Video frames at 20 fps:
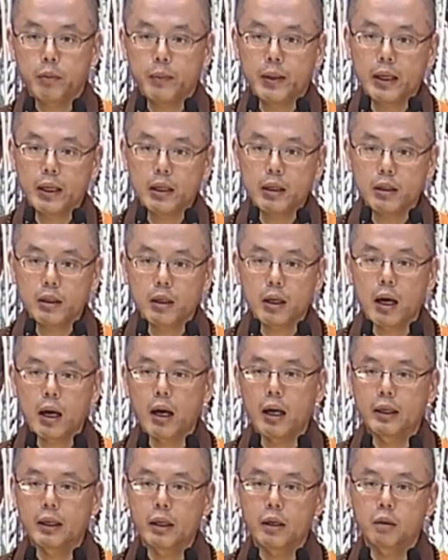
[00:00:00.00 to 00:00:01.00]
宾
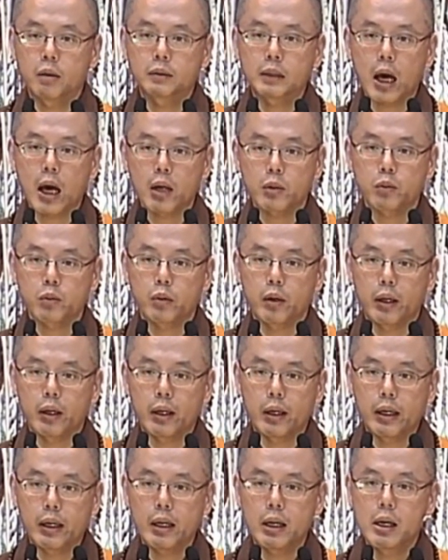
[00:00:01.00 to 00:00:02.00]
啊也有大
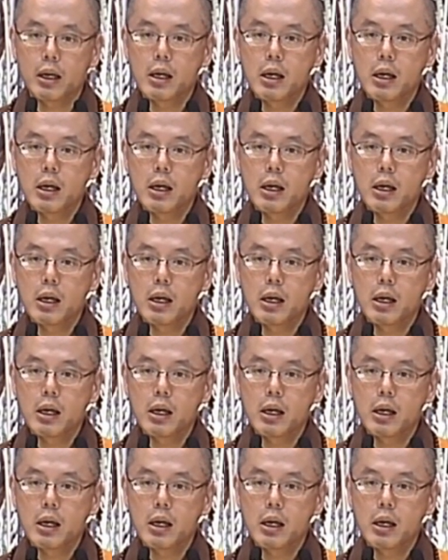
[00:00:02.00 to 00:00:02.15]
水，